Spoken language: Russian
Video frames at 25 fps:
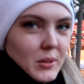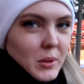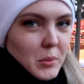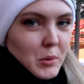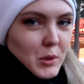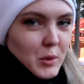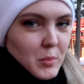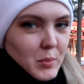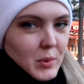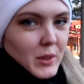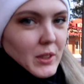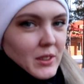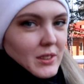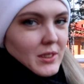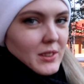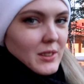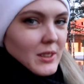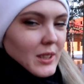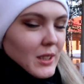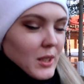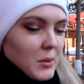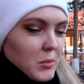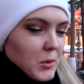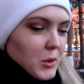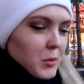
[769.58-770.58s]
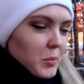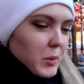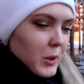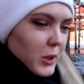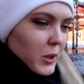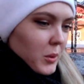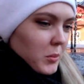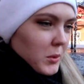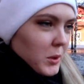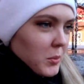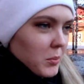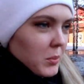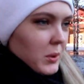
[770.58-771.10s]
В общем, просидели мы в
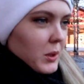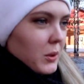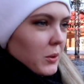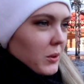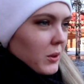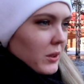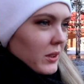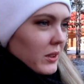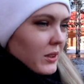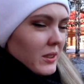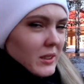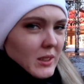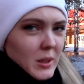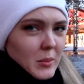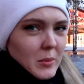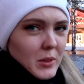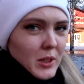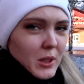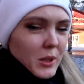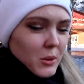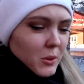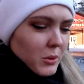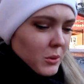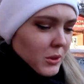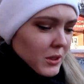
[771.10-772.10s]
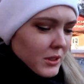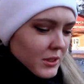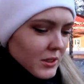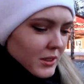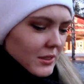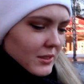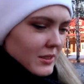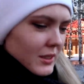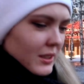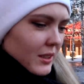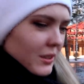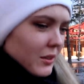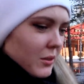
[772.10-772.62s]
приемном покое, там хирург
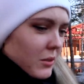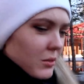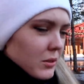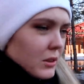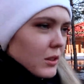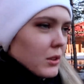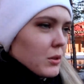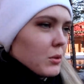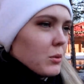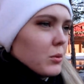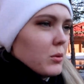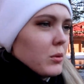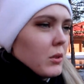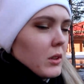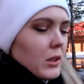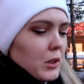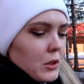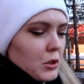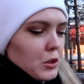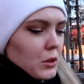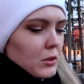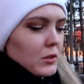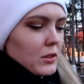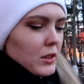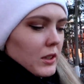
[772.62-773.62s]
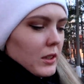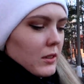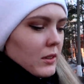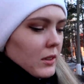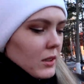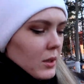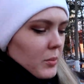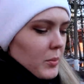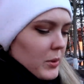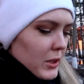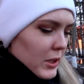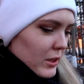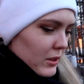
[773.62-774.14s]
сидел, он говорит, ну а что
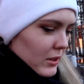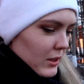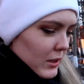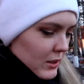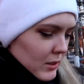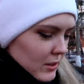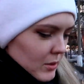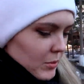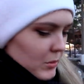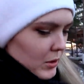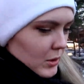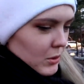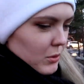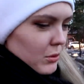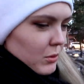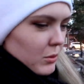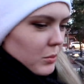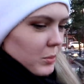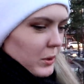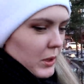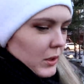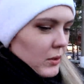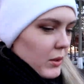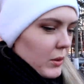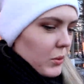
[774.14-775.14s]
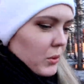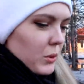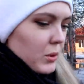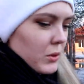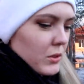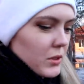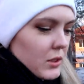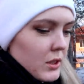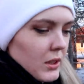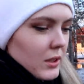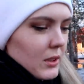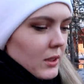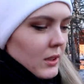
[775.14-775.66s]
делали перед этим? Я говорю, ну прививку
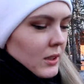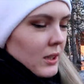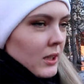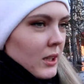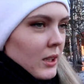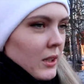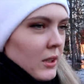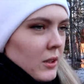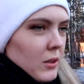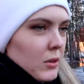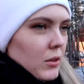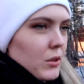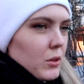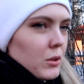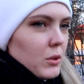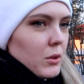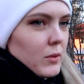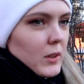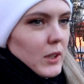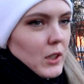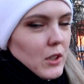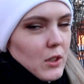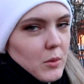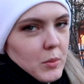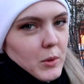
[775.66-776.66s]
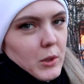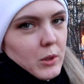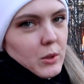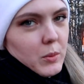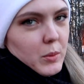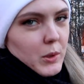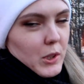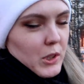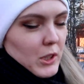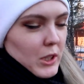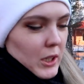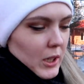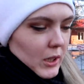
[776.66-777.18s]
делала. Он говорит, ну вас же
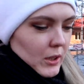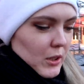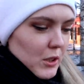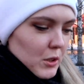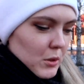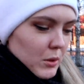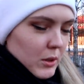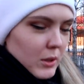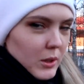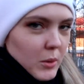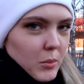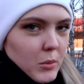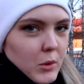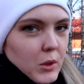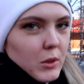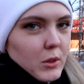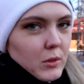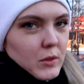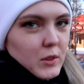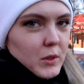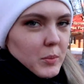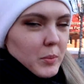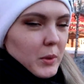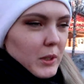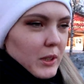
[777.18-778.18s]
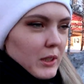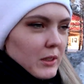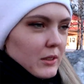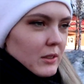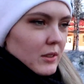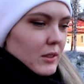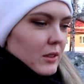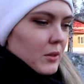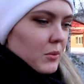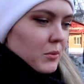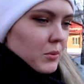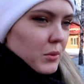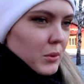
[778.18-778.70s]
предупреждали, что там могут
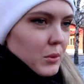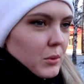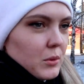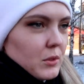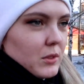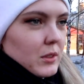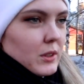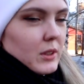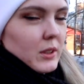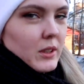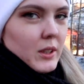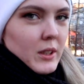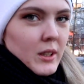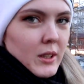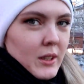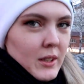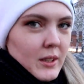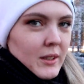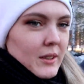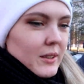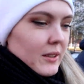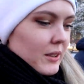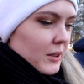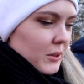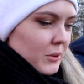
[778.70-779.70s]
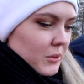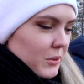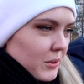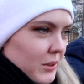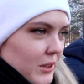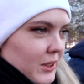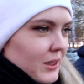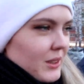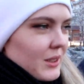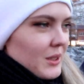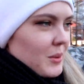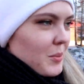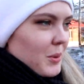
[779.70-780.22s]
воспалиться лимфоузлы. Я говорю,
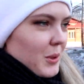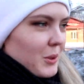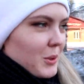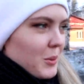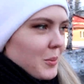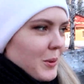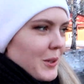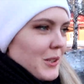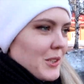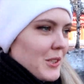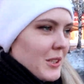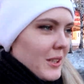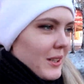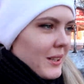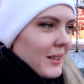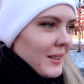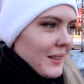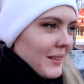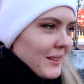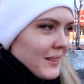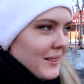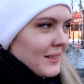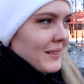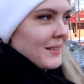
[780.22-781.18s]
нет, не предупреждали.